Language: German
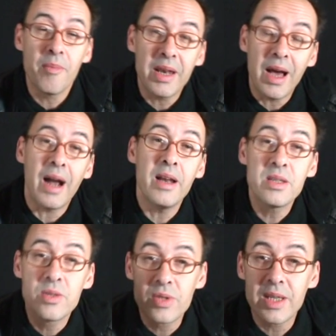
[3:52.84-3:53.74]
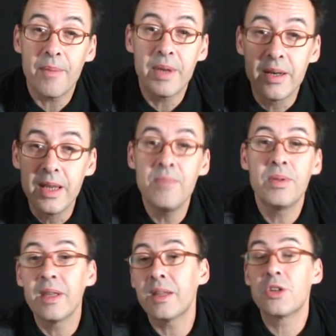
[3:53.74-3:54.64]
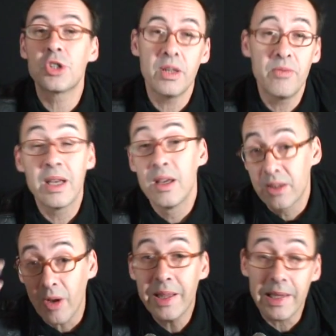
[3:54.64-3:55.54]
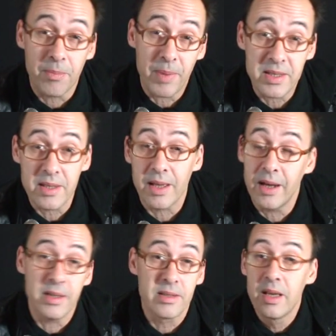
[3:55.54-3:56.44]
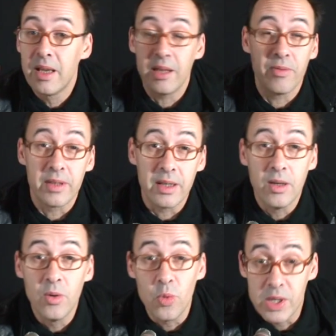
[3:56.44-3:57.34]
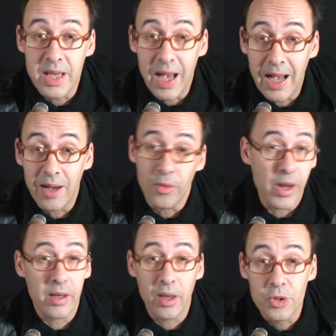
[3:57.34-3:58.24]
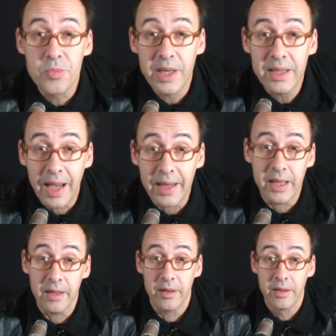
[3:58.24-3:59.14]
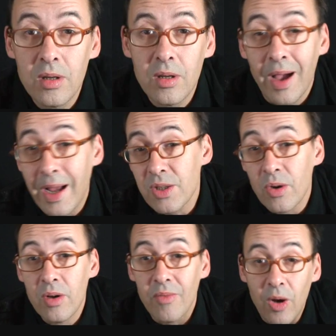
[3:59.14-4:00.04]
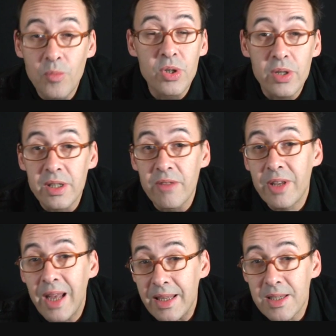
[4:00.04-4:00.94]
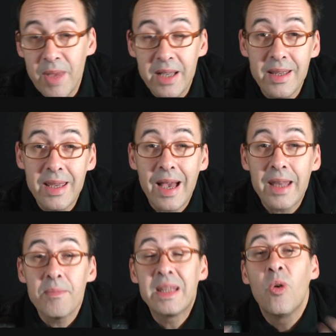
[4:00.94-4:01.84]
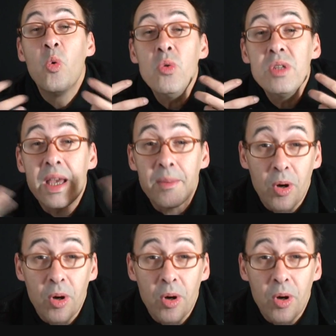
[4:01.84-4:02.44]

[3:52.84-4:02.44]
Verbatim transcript: Wenn man alles zusammen nimmt, na dann stehen wir deutlich besser da als etwa die USA oder Großbritannien. Also warum sollten die Finanzmärkte gerade mit uns ein